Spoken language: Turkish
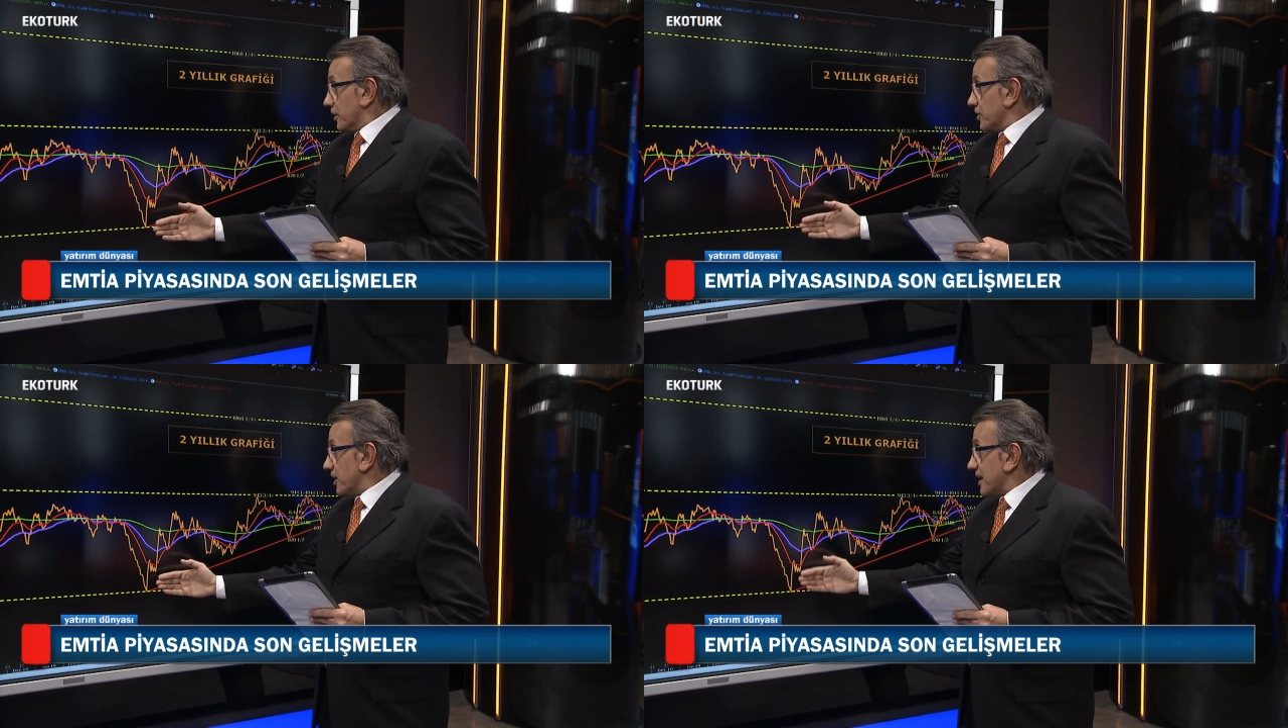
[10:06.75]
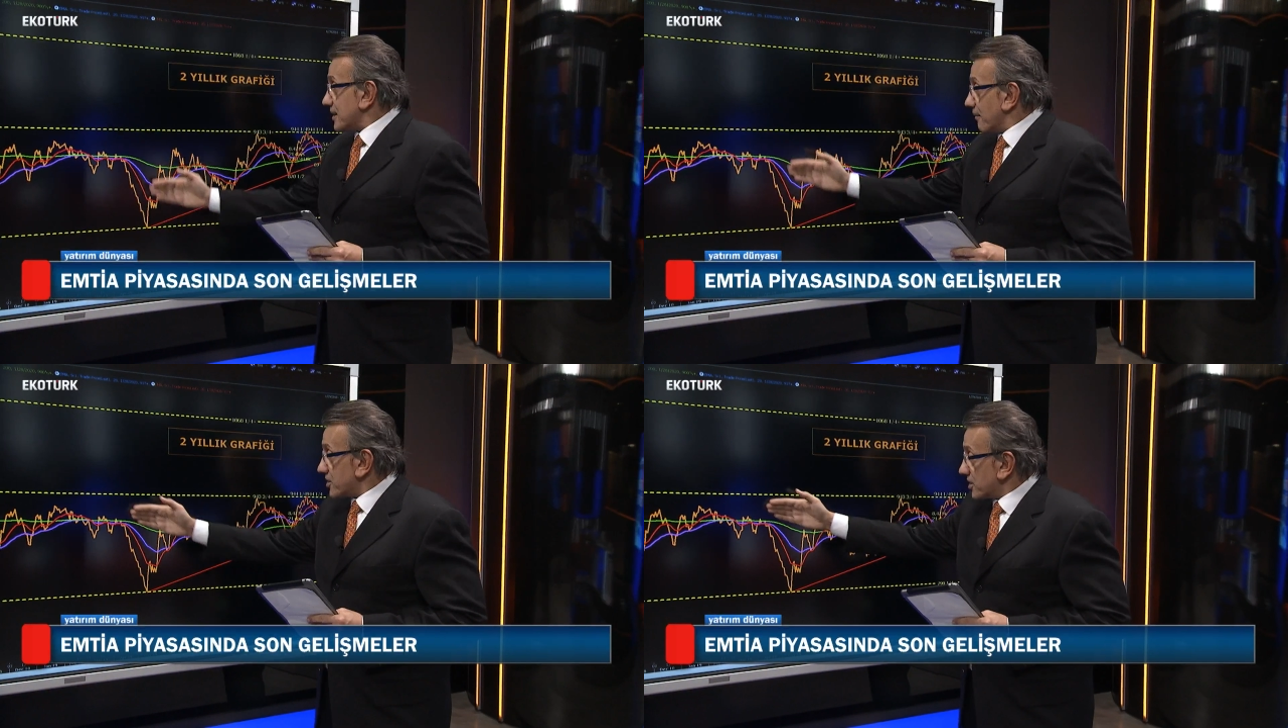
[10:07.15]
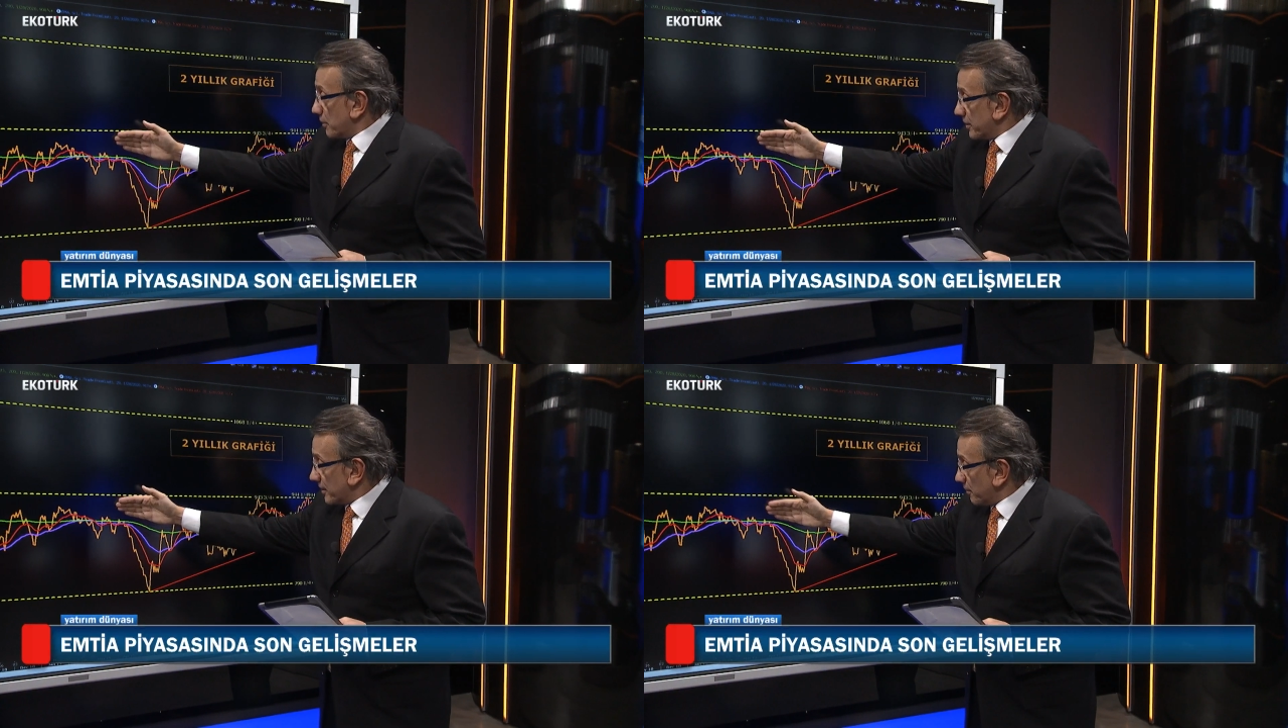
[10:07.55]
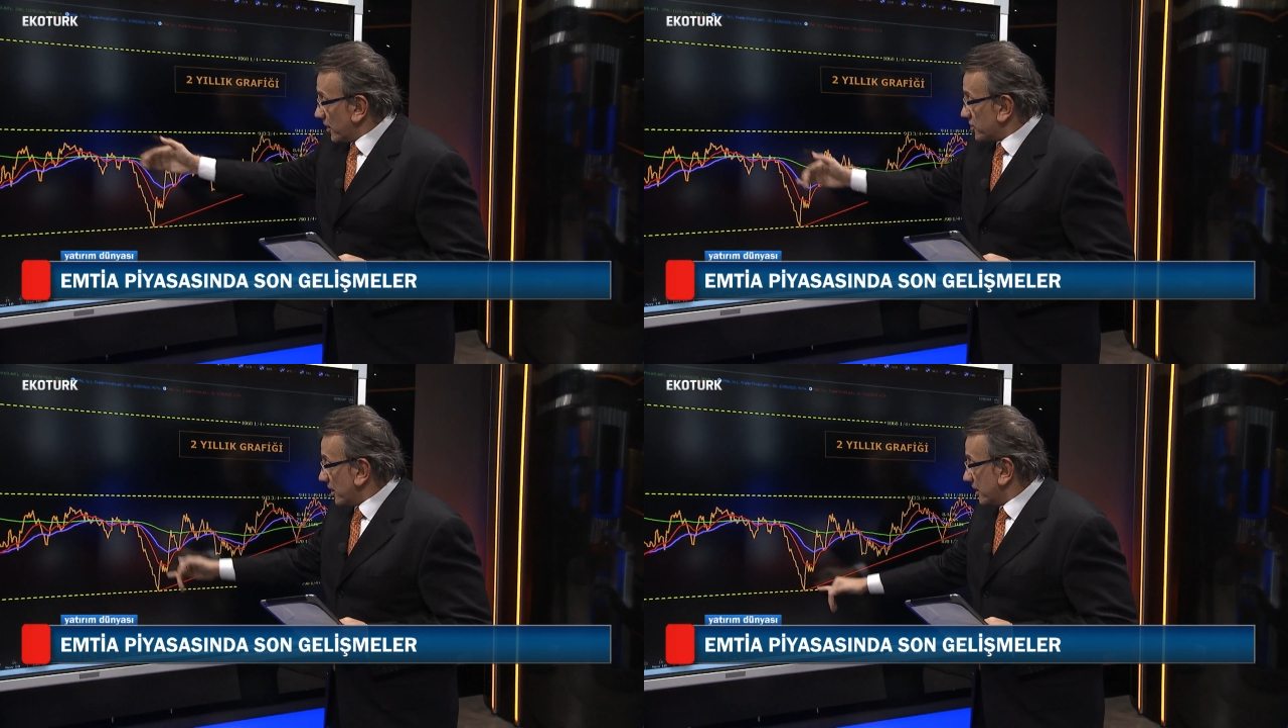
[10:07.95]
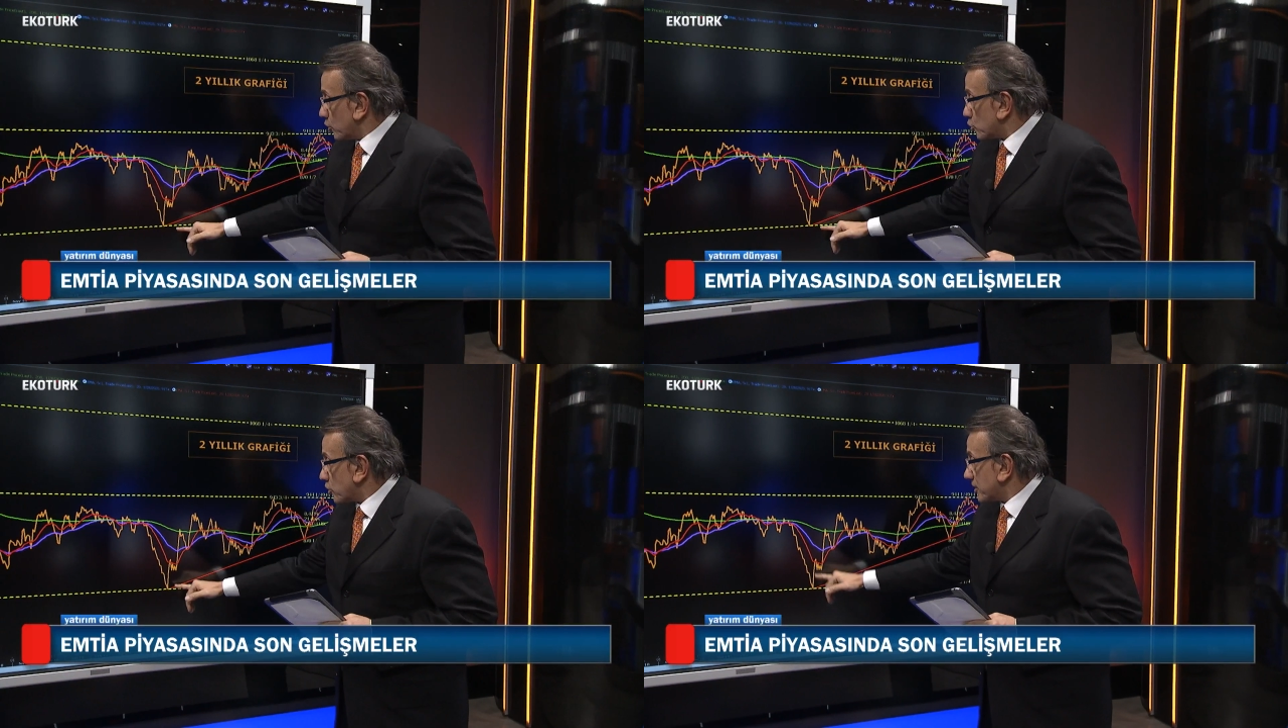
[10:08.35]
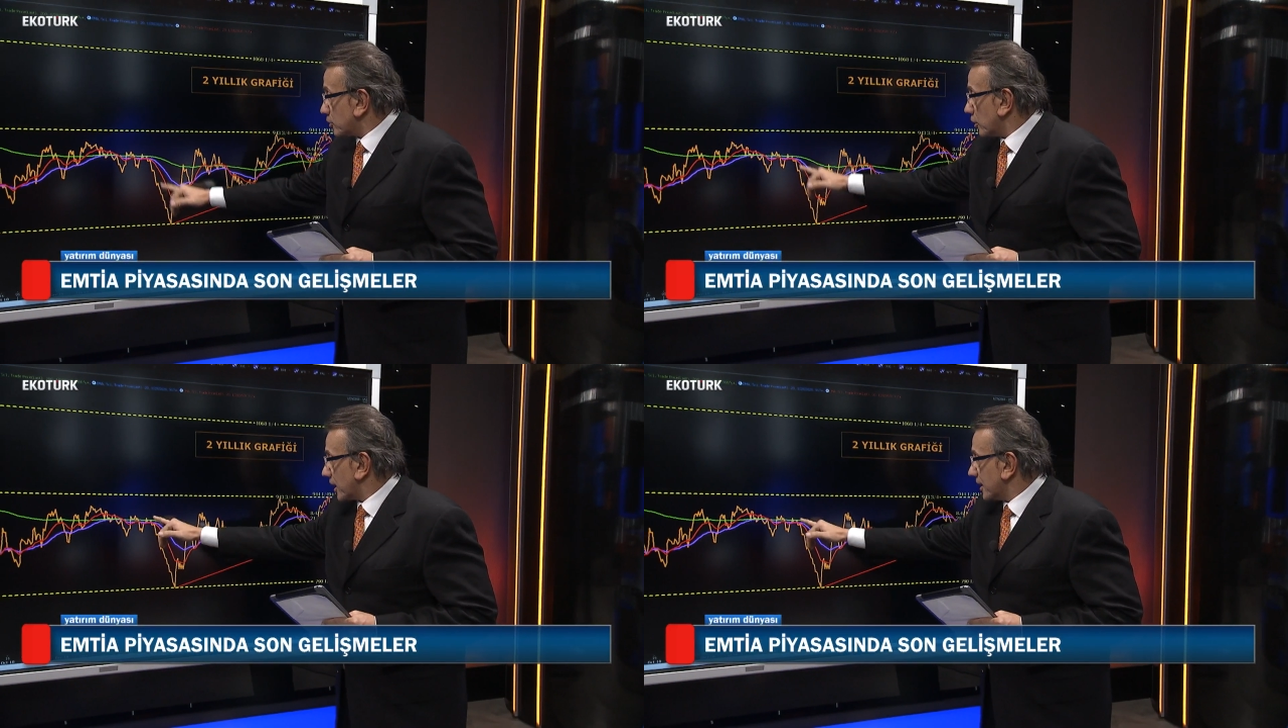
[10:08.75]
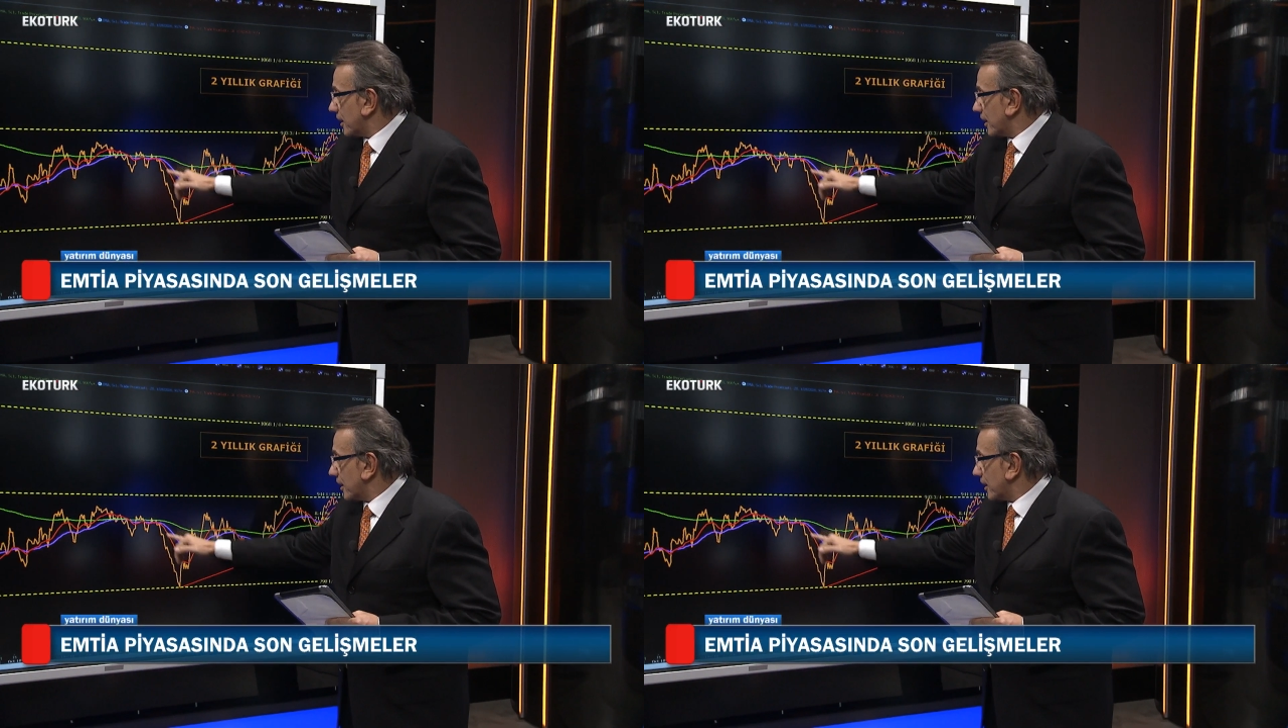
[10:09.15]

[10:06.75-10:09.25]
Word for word: Burada ticaret savaşlarıyla birlikte başlayan 790